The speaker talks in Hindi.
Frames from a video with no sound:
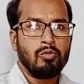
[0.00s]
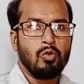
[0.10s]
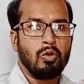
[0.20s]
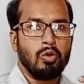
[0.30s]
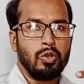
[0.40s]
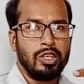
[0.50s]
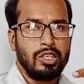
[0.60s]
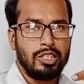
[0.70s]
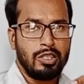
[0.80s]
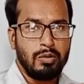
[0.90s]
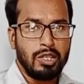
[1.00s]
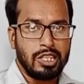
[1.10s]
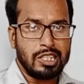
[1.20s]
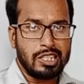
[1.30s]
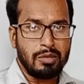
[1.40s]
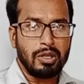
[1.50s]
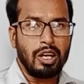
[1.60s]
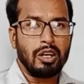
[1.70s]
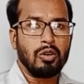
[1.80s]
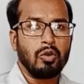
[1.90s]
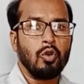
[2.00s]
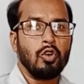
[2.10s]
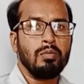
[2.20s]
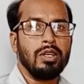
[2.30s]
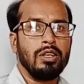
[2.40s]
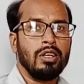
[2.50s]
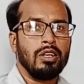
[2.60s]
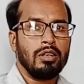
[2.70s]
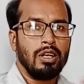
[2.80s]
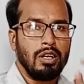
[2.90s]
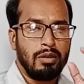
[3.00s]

वो कोई किसी भी किस्म का कोई भी आ,